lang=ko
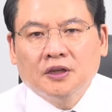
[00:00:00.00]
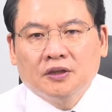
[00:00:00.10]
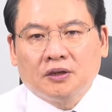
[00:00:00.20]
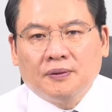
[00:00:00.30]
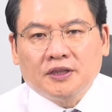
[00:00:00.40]

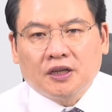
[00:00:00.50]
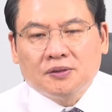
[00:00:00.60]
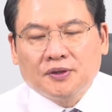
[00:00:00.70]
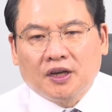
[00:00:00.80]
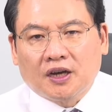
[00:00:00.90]
여러분
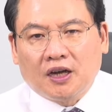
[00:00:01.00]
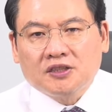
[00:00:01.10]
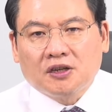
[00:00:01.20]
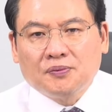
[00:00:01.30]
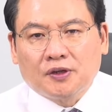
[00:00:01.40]
안녕하십니까
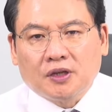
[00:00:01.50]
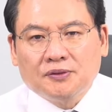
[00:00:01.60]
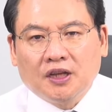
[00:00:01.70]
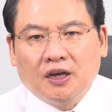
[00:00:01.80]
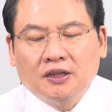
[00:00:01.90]
강신업
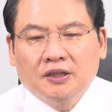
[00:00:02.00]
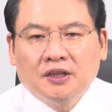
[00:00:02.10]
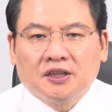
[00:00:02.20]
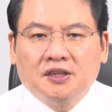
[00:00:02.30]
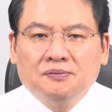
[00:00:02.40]
변호사입니다.
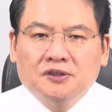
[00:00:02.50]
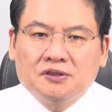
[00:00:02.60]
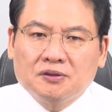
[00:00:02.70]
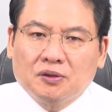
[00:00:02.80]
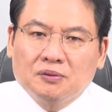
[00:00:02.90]

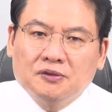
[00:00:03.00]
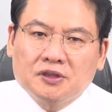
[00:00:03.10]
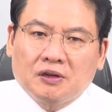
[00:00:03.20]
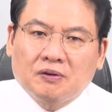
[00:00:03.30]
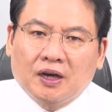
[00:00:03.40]
김문수 노동부
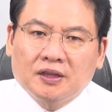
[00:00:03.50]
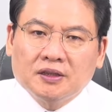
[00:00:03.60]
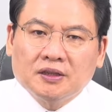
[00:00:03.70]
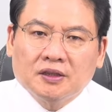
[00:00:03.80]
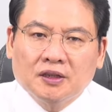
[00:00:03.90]

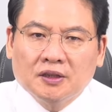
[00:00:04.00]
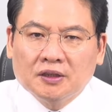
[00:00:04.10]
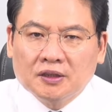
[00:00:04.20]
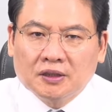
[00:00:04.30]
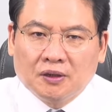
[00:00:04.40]
장관
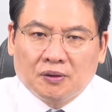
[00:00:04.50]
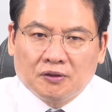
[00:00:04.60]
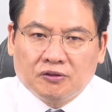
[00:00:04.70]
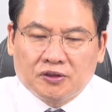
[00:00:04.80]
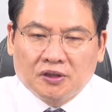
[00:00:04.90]

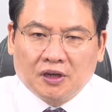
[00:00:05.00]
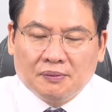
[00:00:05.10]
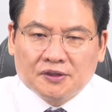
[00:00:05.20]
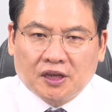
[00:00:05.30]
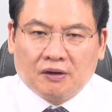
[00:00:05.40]
오늘
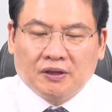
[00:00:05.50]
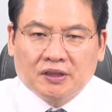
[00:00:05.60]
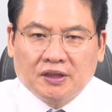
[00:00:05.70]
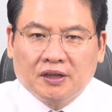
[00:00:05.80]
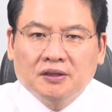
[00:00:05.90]
국정감사에
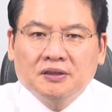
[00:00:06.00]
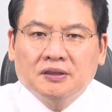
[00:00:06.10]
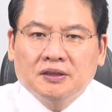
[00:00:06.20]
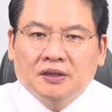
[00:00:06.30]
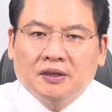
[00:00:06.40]
나왔는데요.
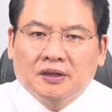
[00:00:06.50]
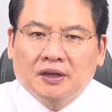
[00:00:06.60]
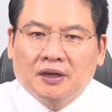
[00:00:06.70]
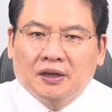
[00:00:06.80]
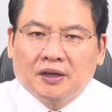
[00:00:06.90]

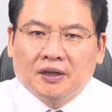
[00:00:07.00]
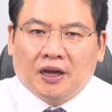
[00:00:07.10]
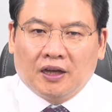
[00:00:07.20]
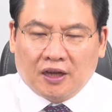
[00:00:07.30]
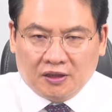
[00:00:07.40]

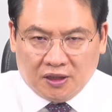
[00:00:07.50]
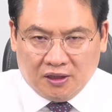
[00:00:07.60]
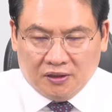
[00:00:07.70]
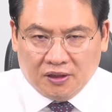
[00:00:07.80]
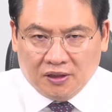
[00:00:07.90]
야당
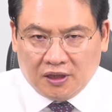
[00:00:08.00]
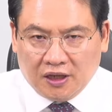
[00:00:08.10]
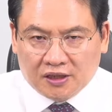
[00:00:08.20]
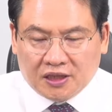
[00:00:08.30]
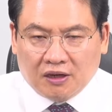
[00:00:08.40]

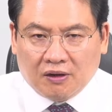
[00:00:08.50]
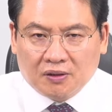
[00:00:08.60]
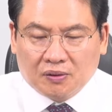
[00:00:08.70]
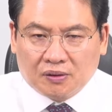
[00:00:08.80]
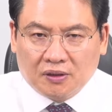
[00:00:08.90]
의원들의 사과
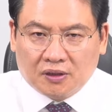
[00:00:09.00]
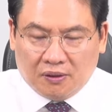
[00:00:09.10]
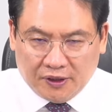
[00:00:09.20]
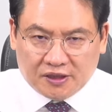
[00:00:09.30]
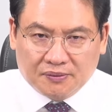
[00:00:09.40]
요구를
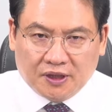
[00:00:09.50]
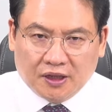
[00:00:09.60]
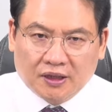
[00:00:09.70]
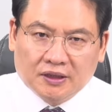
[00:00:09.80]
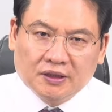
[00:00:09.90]

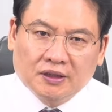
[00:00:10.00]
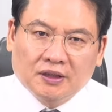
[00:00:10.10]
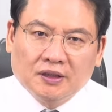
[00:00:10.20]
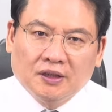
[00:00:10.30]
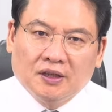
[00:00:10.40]
거부했습니다.
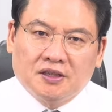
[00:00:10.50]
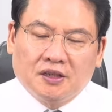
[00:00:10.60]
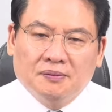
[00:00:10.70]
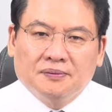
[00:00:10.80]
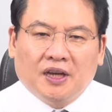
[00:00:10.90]

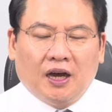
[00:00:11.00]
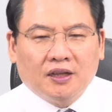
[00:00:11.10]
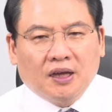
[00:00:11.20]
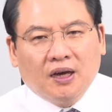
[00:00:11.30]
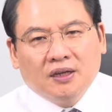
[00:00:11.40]
지금
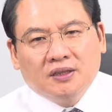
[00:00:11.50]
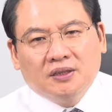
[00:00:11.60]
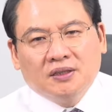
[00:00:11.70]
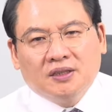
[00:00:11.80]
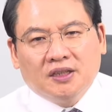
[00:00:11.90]
야당
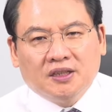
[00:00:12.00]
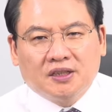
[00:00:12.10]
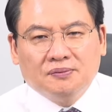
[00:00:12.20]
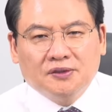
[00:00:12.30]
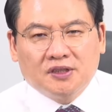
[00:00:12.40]
의원들이
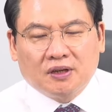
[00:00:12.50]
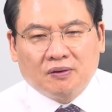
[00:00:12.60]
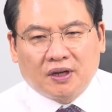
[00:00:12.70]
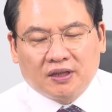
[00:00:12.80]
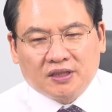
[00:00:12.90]
김문수
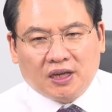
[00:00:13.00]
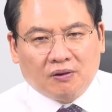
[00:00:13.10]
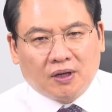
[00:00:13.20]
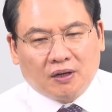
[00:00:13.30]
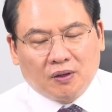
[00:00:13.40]
장관한테
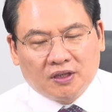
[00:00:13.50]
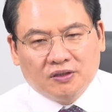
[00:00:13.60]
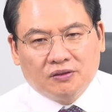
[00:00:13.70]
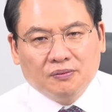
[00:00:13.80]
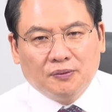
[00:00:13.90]
사과라고 하는
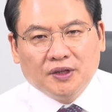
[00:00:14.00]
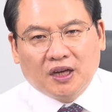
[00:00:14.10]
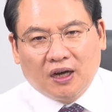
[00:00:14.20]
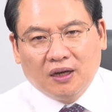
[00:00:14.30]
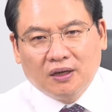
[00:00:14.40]
이유는 뭡니까?